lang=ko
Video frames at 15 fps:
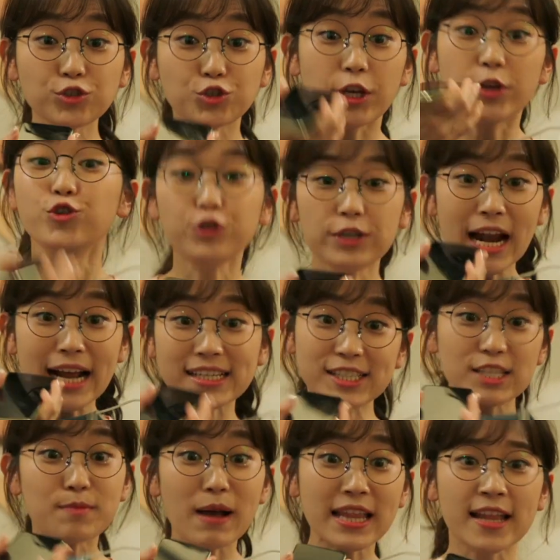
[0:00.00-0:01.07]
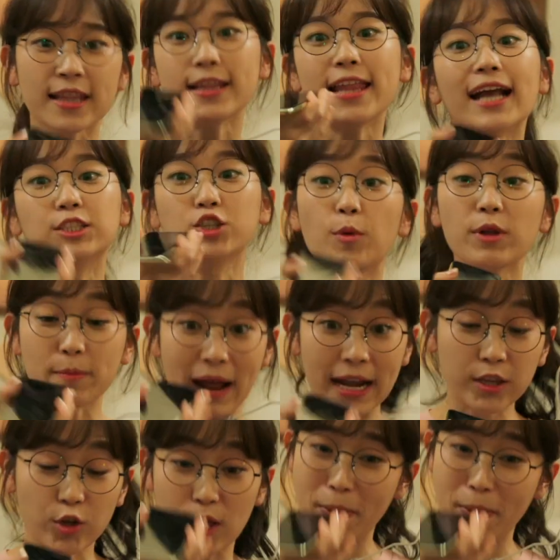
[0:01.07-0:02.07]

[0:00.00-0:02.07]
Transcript: 중에 유일하게 쓸만한 애 내가 저번에 말했던 애